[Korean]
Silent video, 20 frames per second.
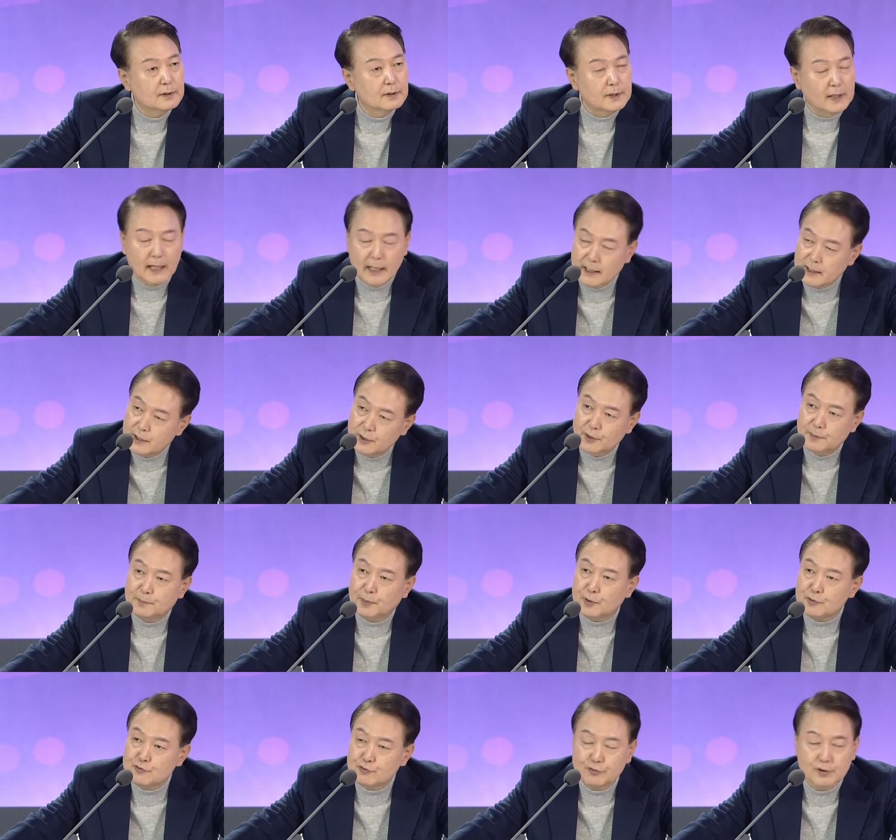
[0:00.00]
대기업
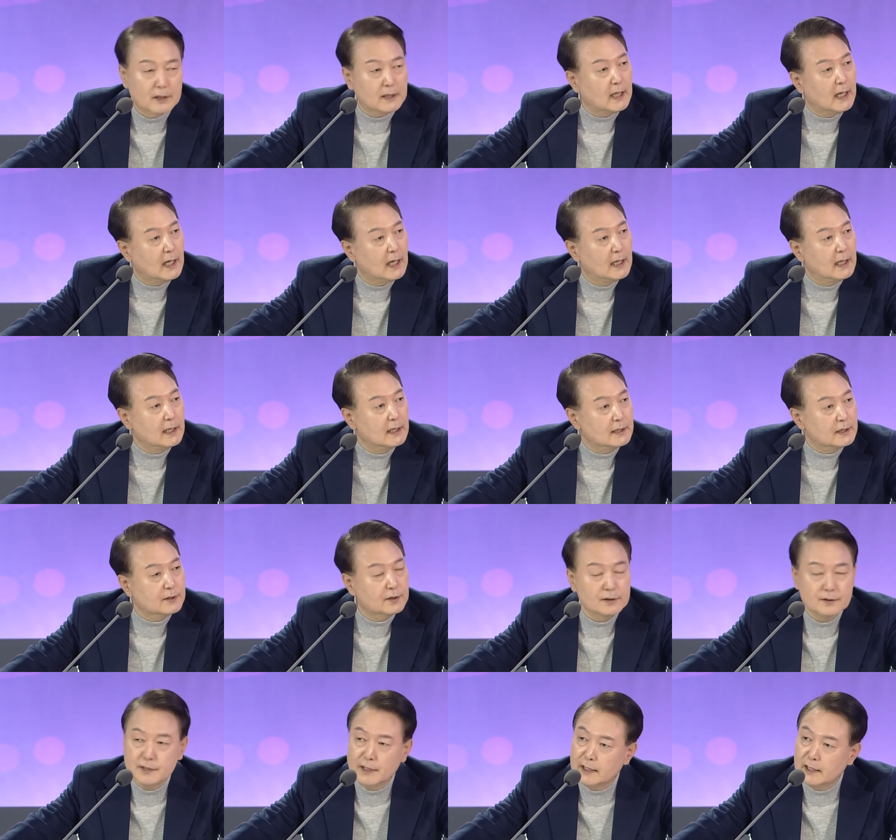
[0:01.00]
퍼주기다
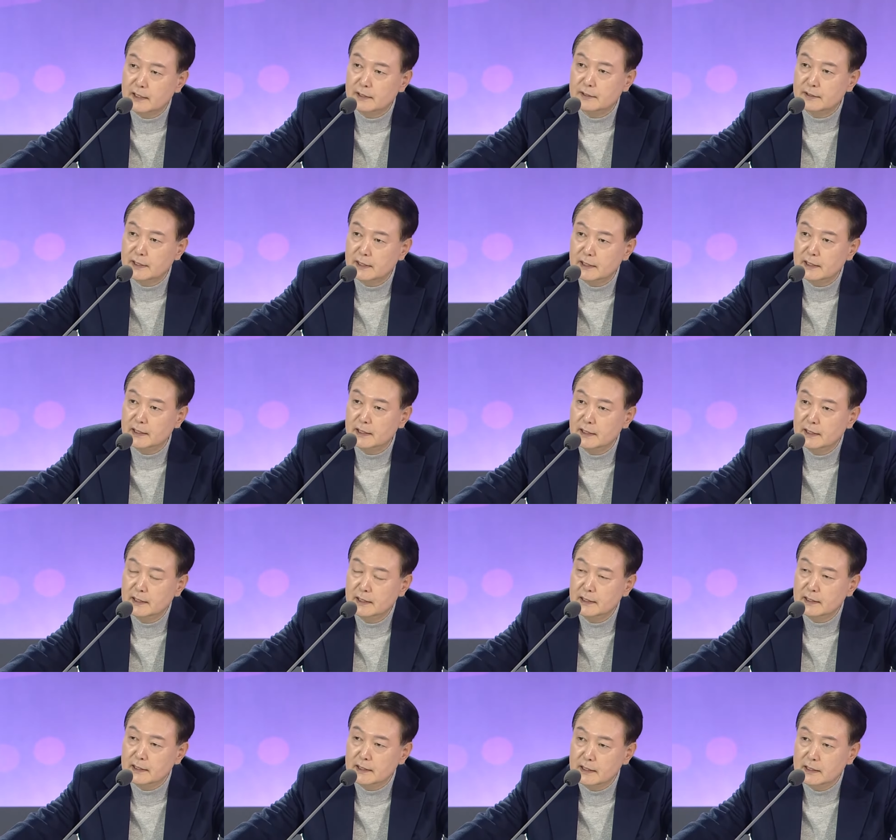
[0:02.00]
이런 얘기들이
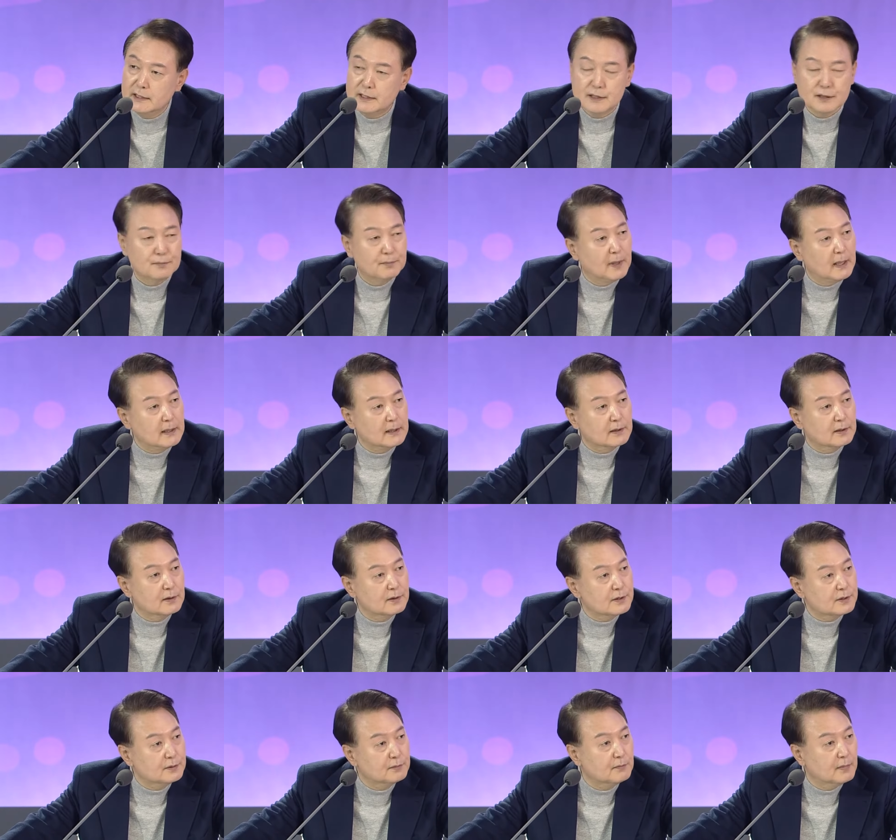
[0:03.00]
있지만
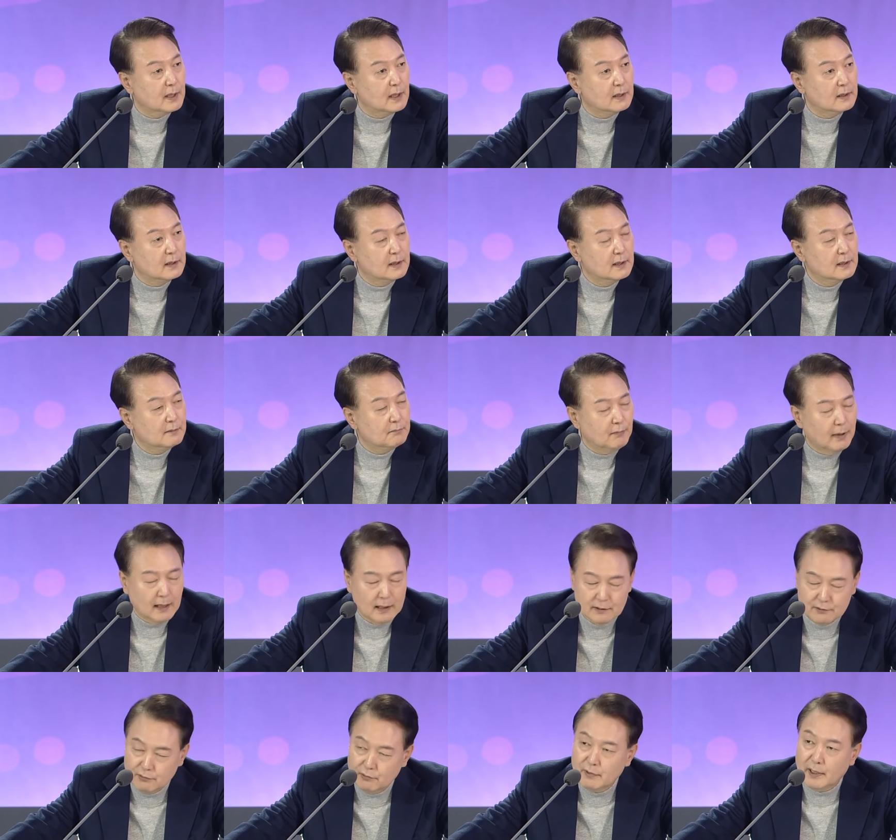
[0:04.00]
이거는 정말
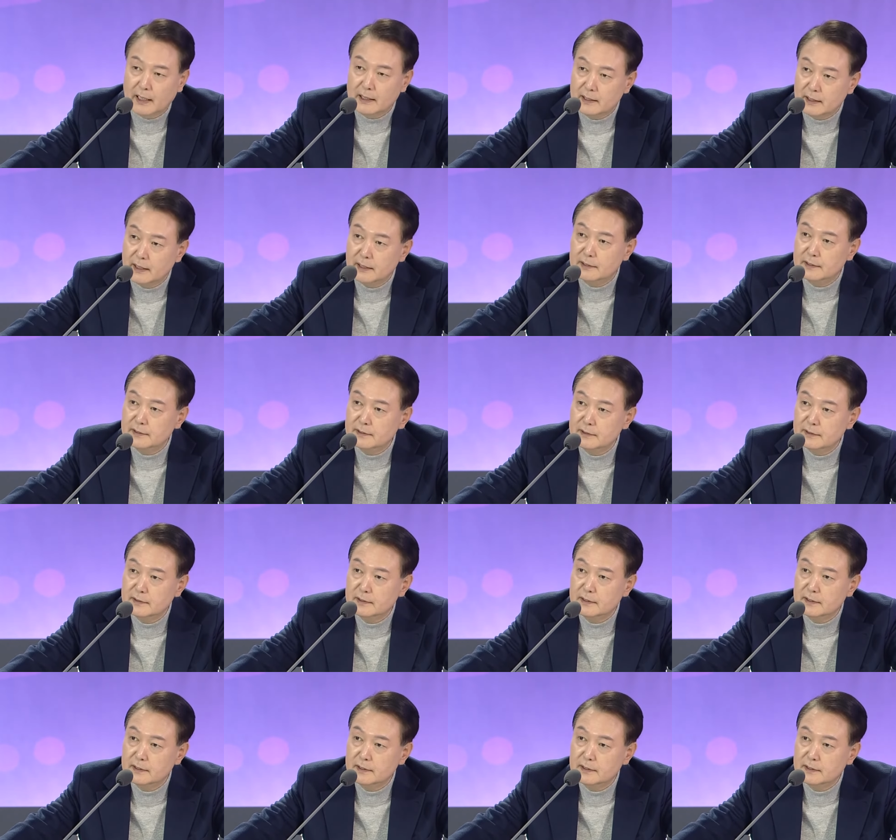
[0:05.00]
말도 안 되는